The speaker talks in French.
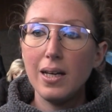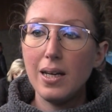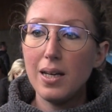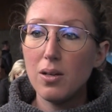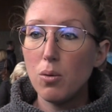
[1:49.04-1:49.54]

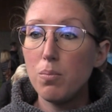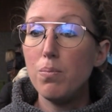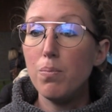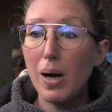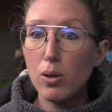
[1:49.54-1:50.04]
et
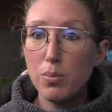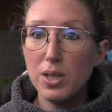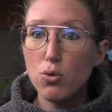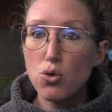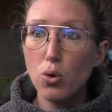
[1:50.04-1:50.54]
par le biais
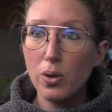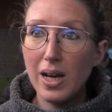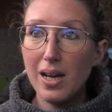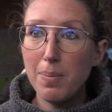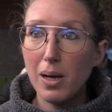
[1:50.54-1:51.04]
du
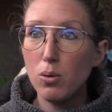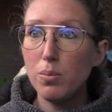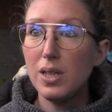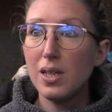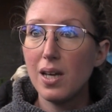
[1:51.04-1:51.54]
journal, par le
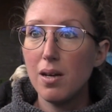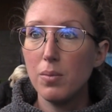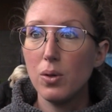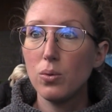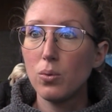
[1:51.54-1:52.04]
biais
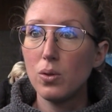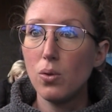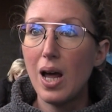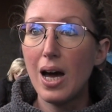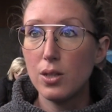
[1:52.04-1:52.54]
également donc de
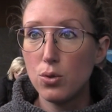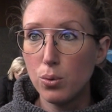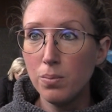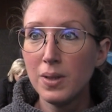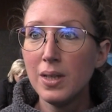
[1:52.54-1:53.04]
la radio